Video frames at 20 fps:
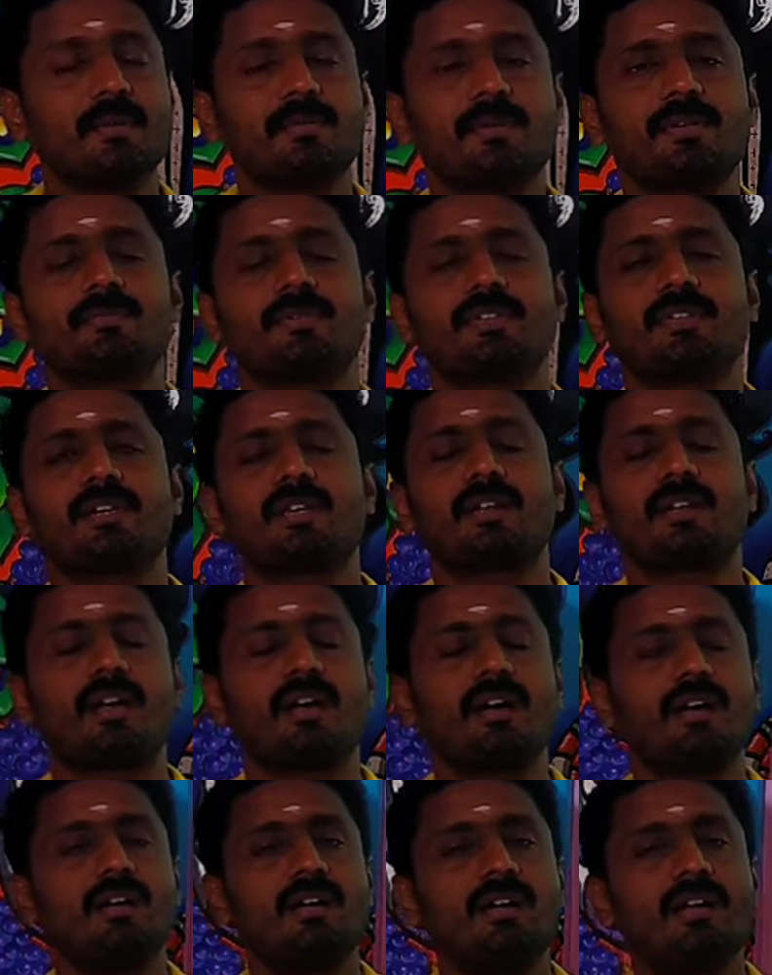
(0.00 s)
அப்படின்னு பார்த்தீங்கன்னா
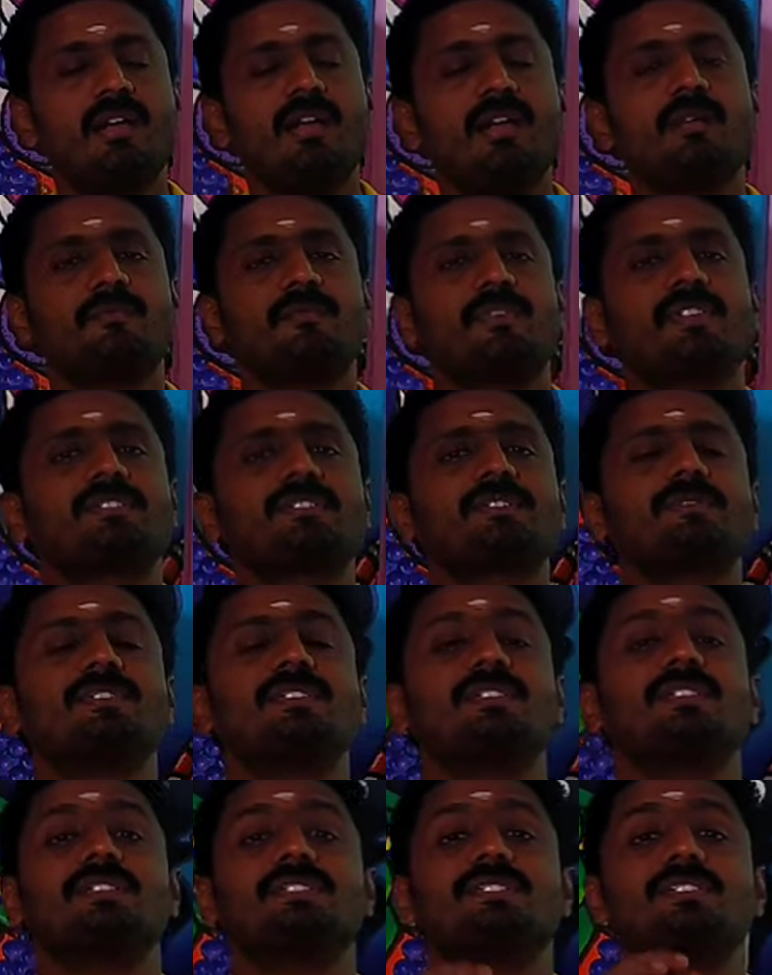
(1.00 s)
ஃபஸ்ட்டு
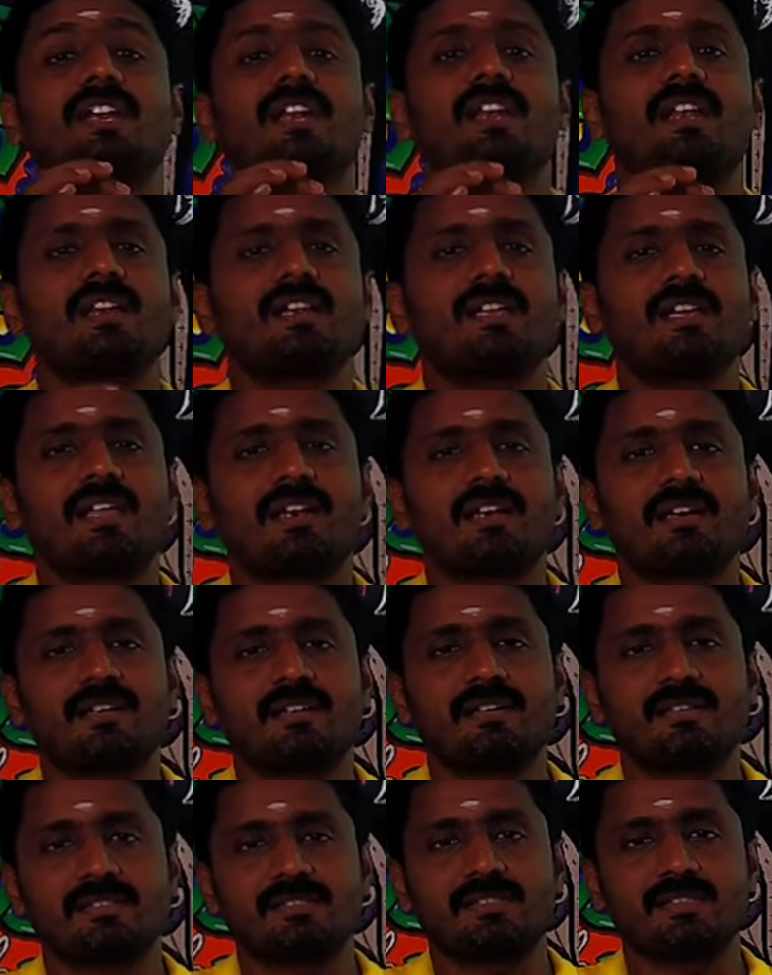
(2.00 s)
வந்து ஜென்ரல்
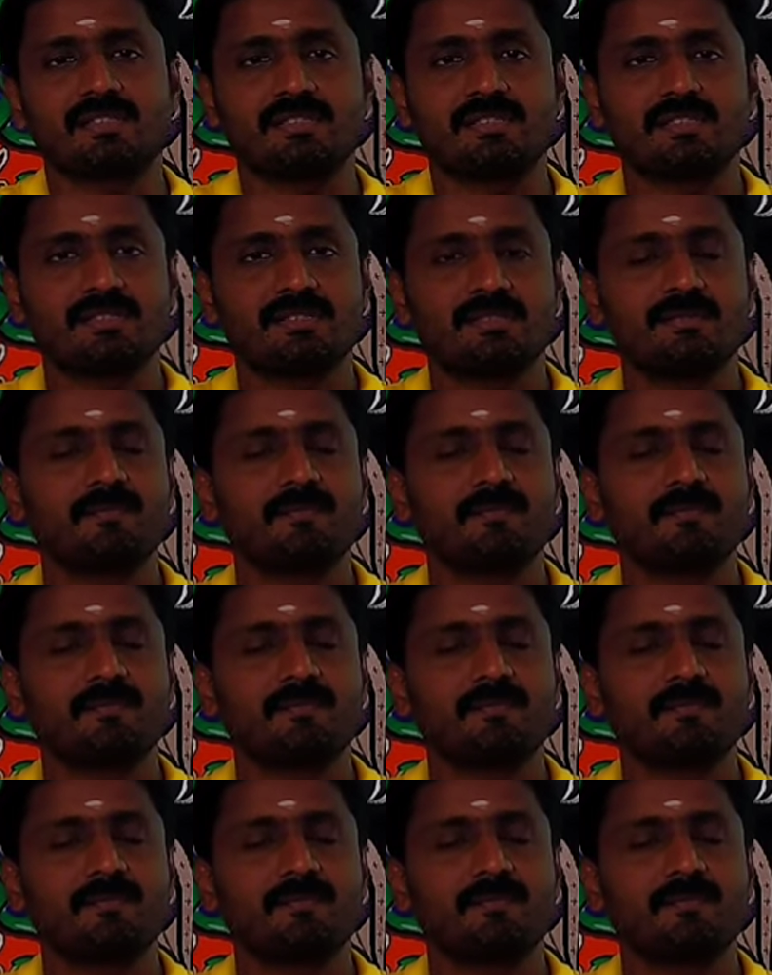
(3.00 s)
கேரக்டரிஸ்டிக்ஸ்